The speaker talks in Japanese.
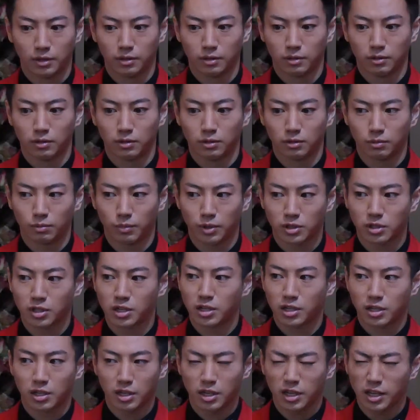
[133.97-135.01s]
うん、別に
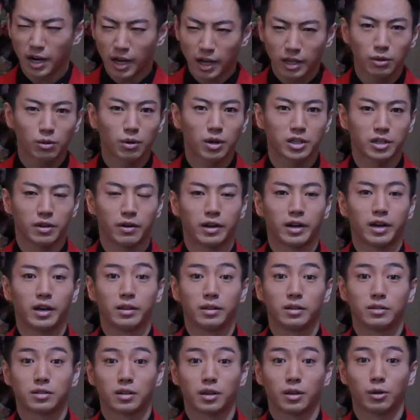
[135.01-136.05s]
嫌いとかではないん
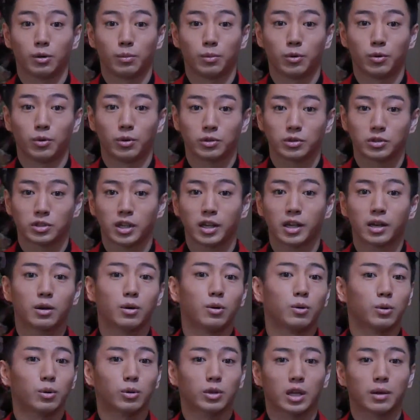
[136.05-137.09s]
ですけども成
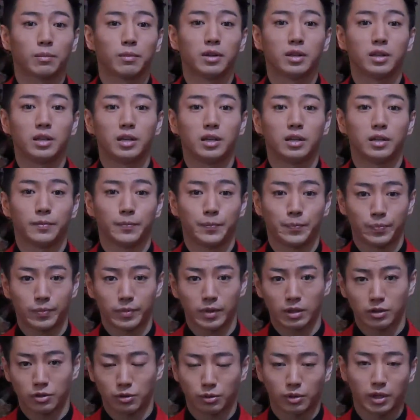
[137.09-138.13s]
功のために
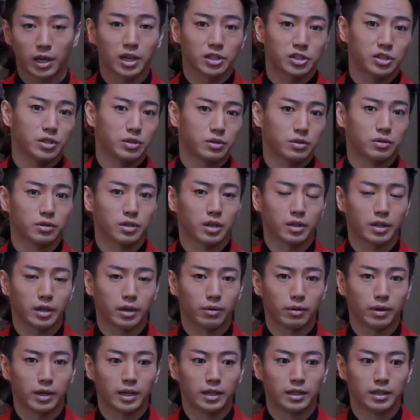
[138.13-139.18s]
ずっと走り続けた
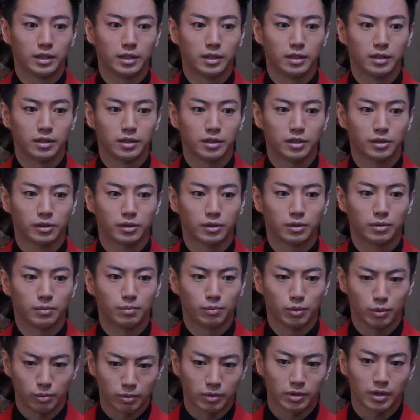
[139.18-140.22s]
ような
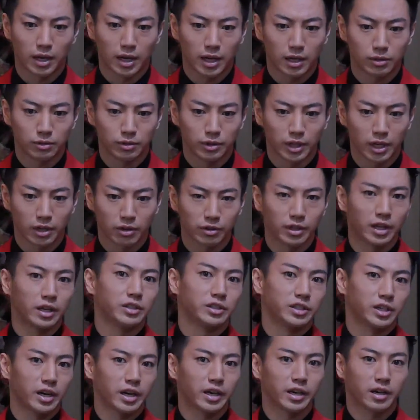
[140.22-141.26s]
部分がある役なん
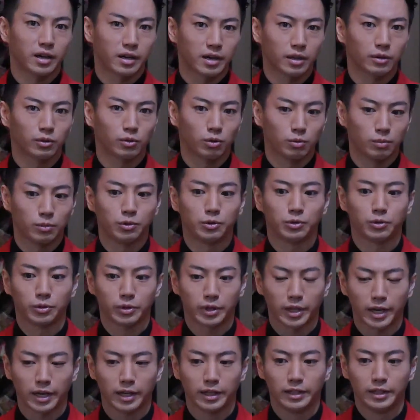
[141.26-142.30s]
じゃないかなと思うの
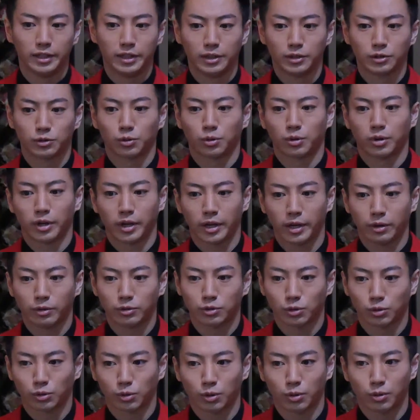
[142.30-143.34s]
でそこら辺を
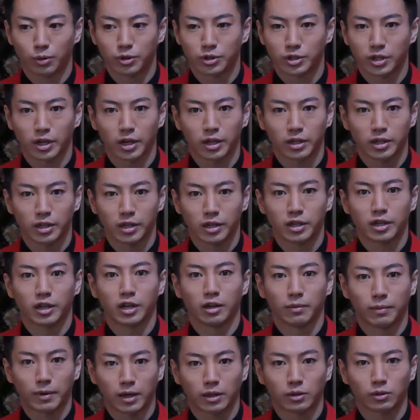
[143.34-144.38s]
ちょっと掘り下げていけ
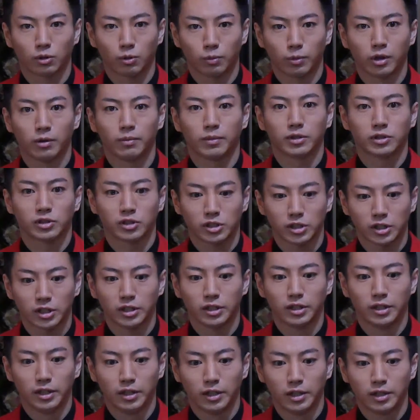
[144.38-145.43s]
ればと思います
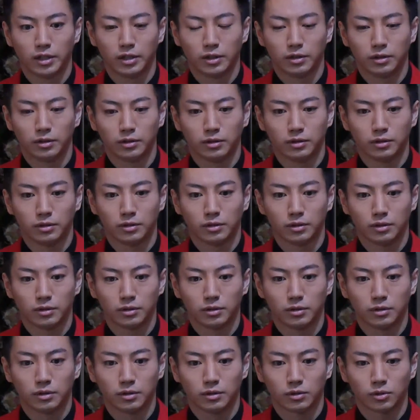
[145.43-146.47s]
し、うん、
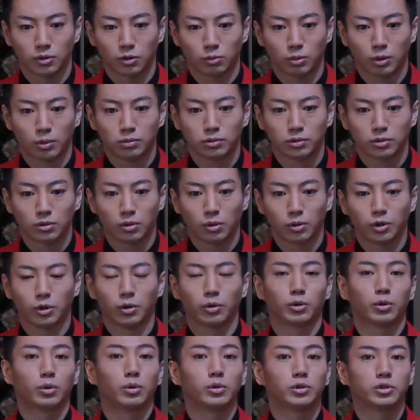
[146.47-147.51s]
そのボブ・ゴーディ
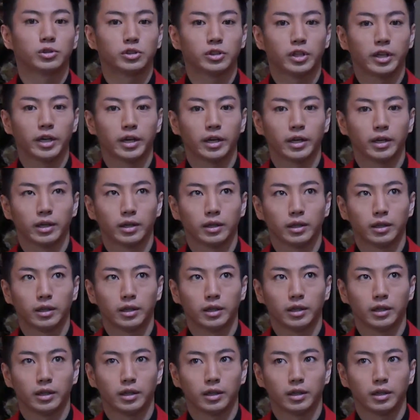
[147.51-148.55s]
を通して、
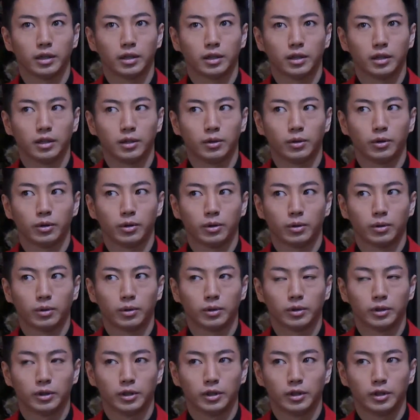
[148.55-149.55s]
えー、いろいろ。